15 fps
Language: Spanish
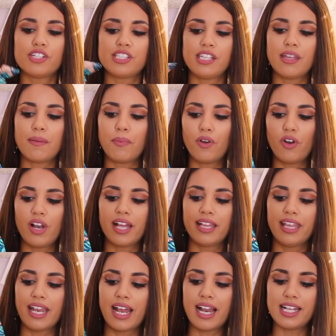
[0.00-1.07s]
cosida por los
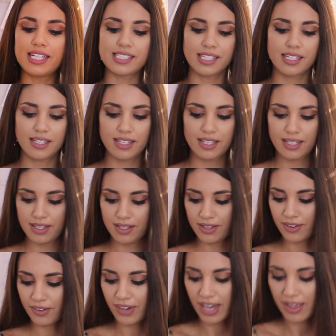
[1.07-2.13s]
laterales.
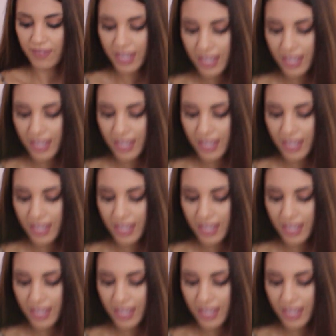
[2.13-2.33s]
Hola,